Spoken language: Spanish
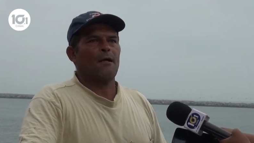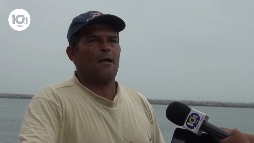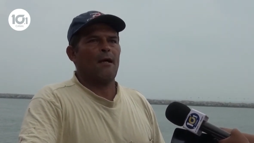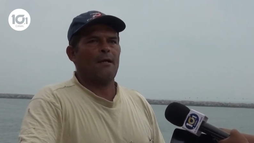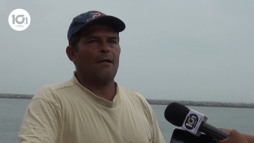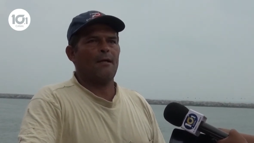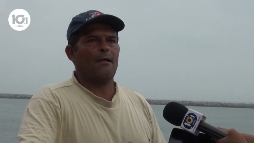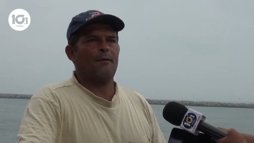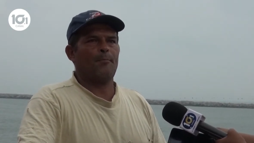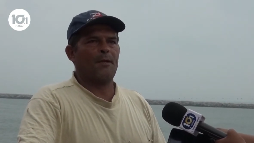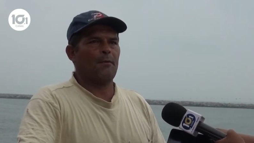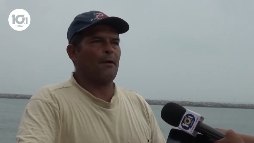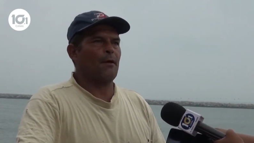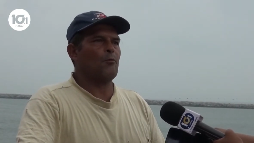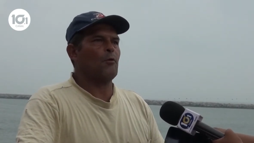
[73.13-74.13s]
Calle
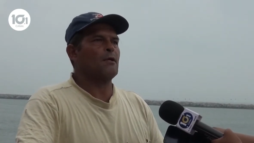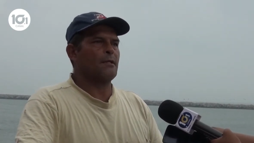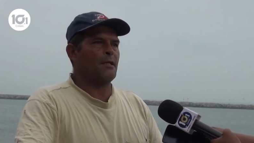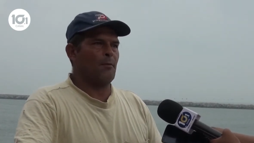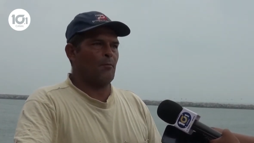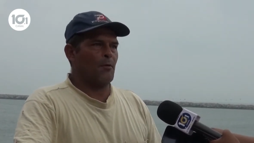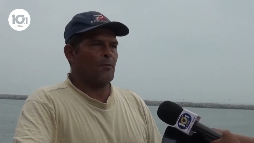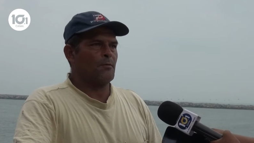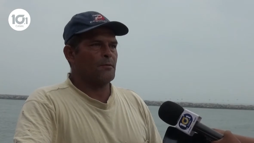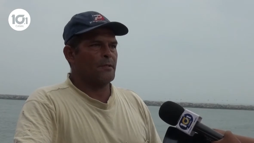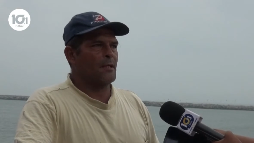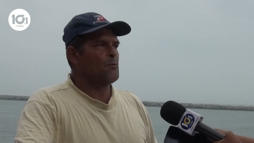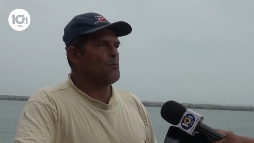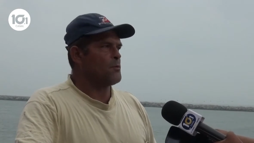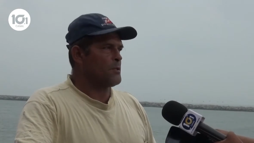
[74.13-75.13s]
privada Cuauhtémoc,
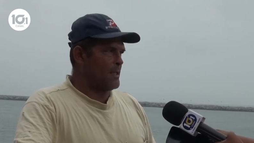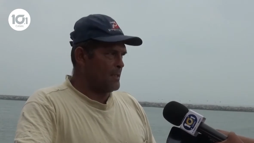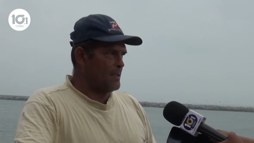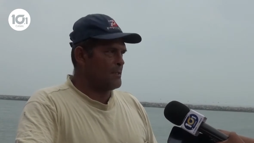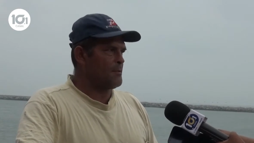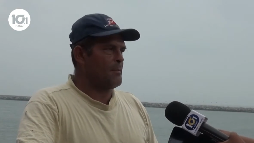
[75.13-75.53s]
107